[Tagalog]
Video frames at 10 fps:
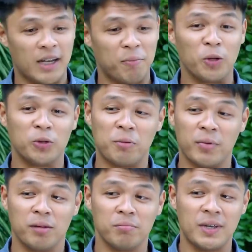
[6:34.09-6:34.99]
lang. In-upload
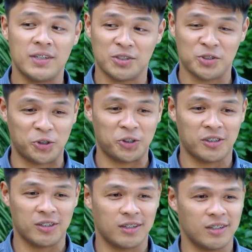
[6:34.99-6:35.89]
naman ng misis ko.
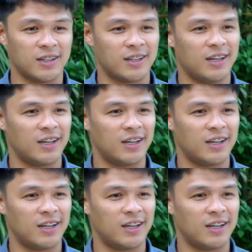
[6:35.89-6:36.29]
Oh.